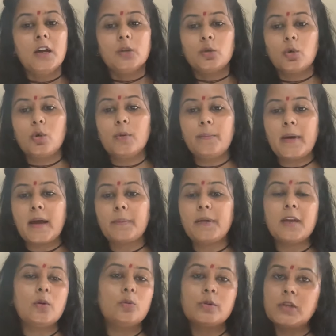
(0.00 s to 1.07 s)
तो मैं
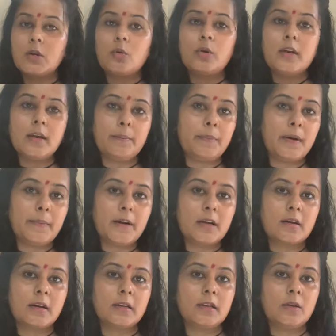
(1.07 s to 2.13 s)
भी उसी को ही
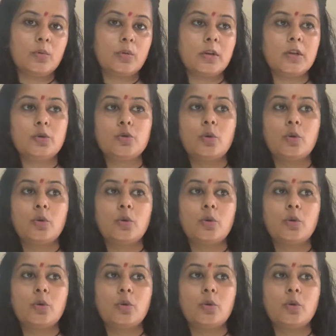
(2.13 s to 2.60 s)
इम्प्लीमेंट करती हूँ कि